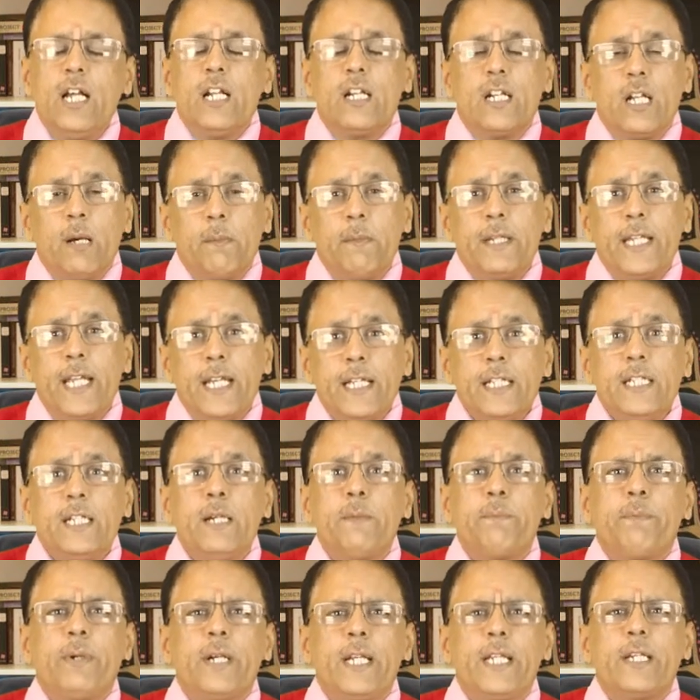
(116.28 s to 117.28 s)
நம்ம எங்கே
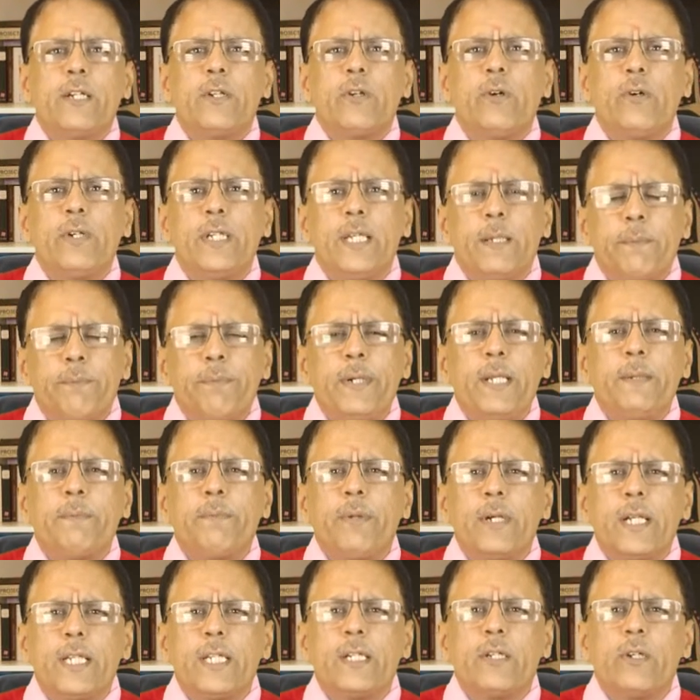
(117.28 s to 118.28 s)
படிக்கிறோம் எப்படி
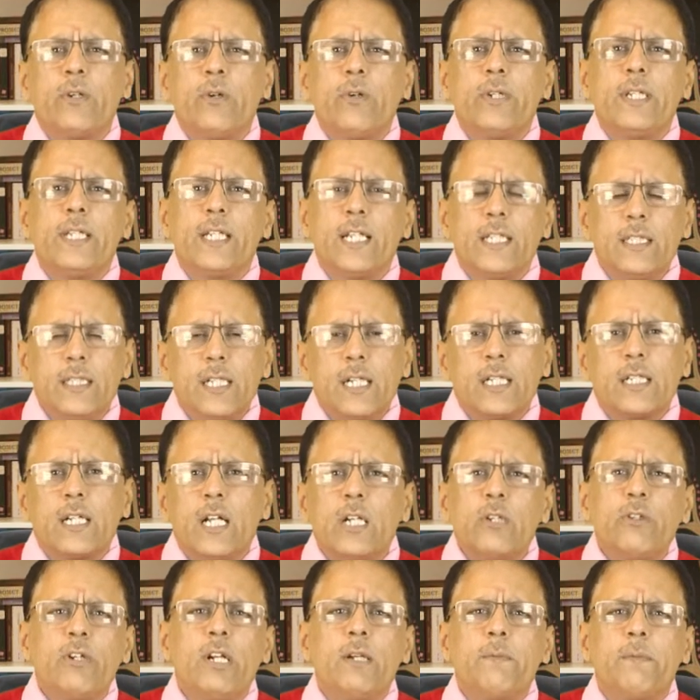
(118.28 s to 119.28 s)
படிக்கிறோம் எந்த
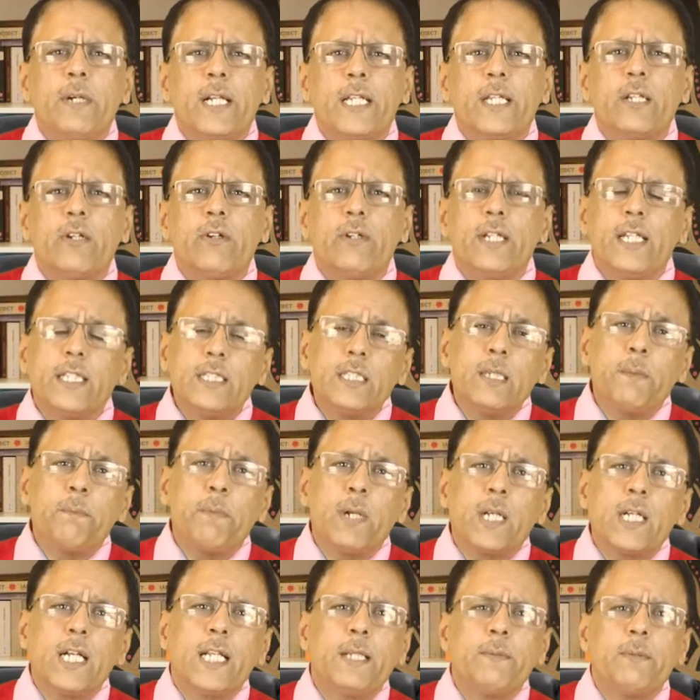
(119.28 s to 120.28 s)
கல்லூரியில் படிக்கிறோம் எந்த
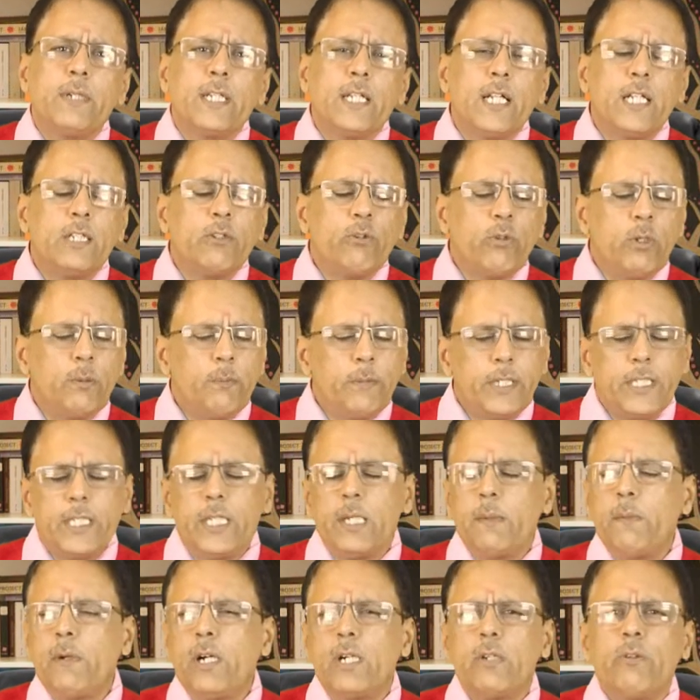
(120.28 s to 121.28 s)
பல்கலை அது ஒரு
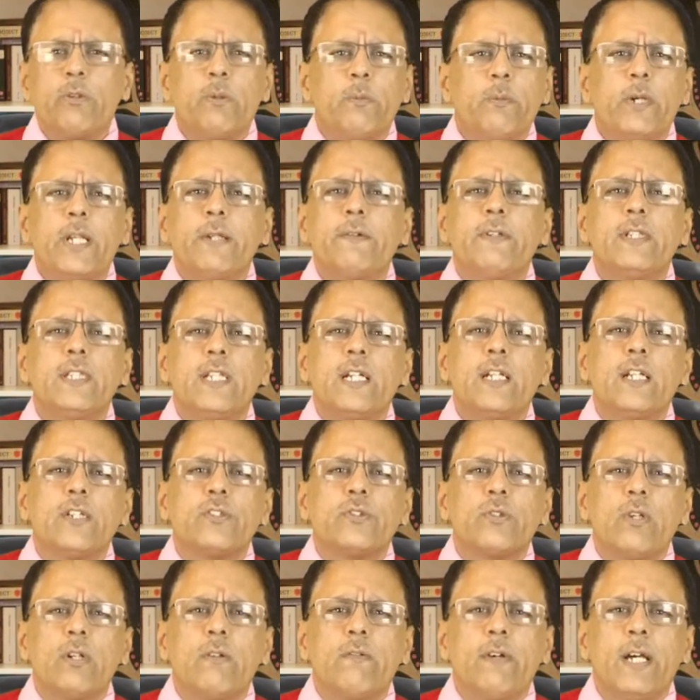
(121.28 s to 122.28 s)
முக்கியமான ஒரு முடிவு தான் நான்
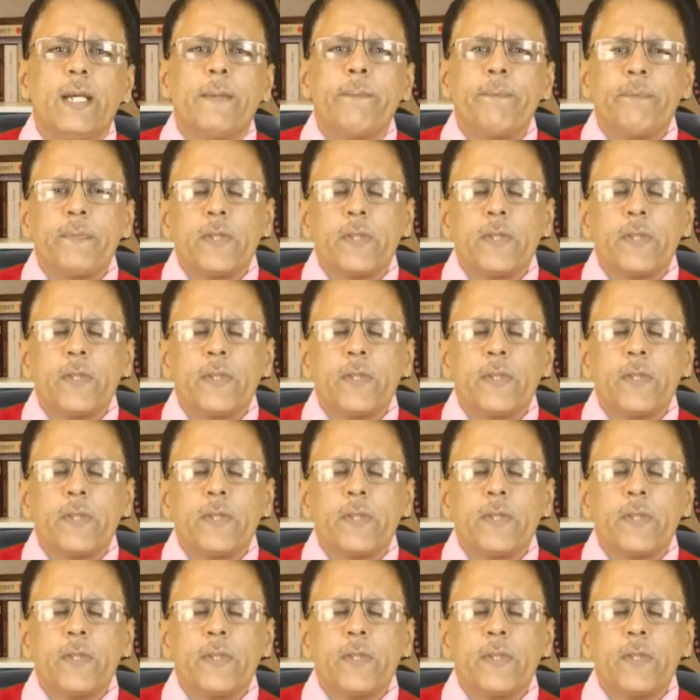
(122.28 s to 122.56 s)
சொல்வேன்